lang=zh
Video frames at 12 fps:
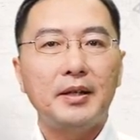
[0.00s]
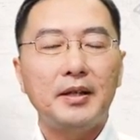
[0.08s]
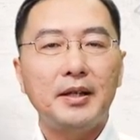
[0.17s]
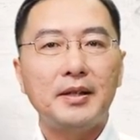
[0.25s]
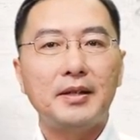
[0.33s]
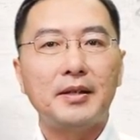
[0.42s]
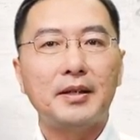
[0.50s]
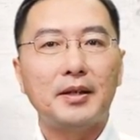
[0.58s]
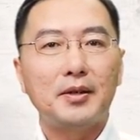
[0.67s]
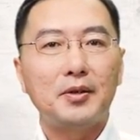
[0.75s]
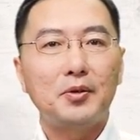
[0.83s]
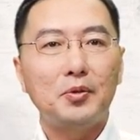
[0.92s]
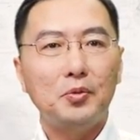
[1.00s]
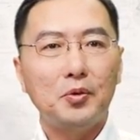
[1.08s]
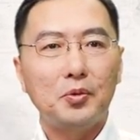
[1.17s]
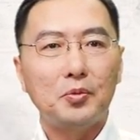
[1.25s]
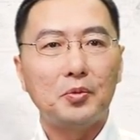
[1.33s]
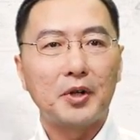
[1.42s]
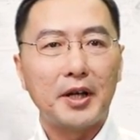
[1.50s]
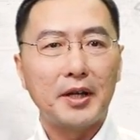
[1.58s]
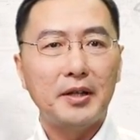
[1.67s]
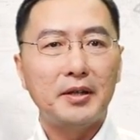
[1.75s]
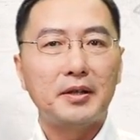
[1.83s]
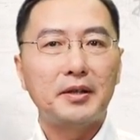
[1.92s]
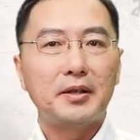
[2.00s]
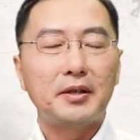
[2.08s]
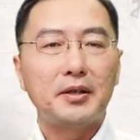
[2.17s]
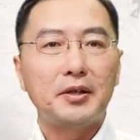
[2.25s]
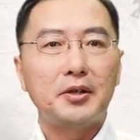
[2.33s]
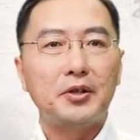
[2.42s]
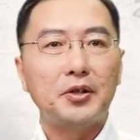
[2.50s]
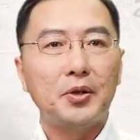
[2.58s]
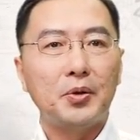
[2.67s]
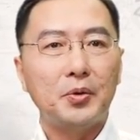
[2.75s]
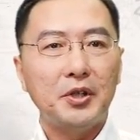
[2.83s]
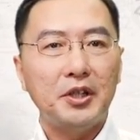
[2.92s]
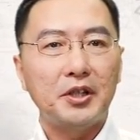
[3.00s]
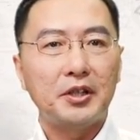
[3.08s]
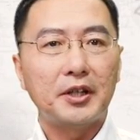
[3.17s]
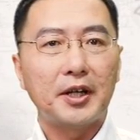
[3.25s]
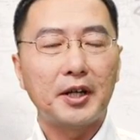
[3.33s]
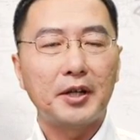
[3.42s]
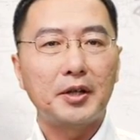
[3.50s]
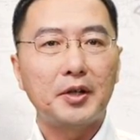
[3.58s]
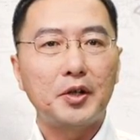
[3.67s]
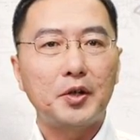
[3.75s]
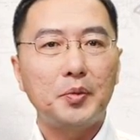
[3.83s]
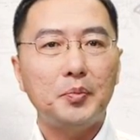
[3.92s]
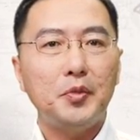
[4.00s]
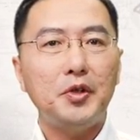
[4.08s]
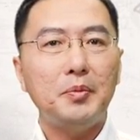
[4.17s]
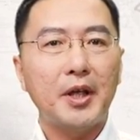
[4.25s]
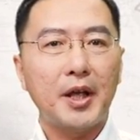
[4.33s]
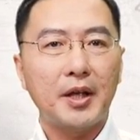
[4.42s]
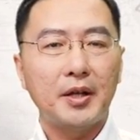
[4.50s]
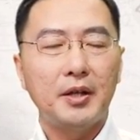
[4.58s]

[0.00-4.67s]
因此，中国古人有意识的避免。